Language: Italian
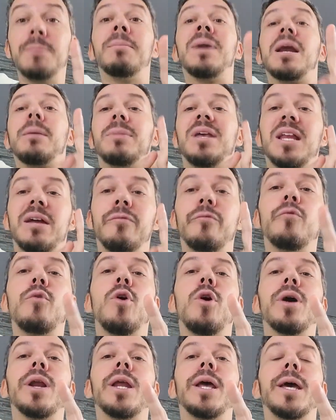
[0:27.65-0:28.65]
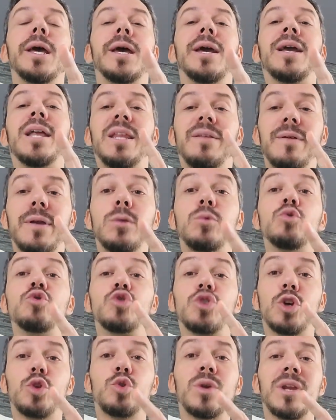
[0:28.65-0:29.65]
ma il Milan vuole che diventi un
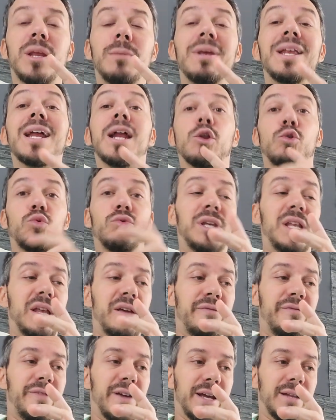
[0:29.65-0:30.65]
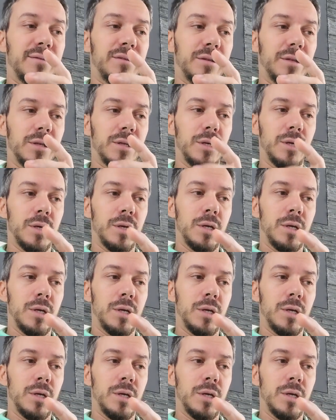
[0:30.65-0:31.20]
giocatore del Milan a tutti gli effetti.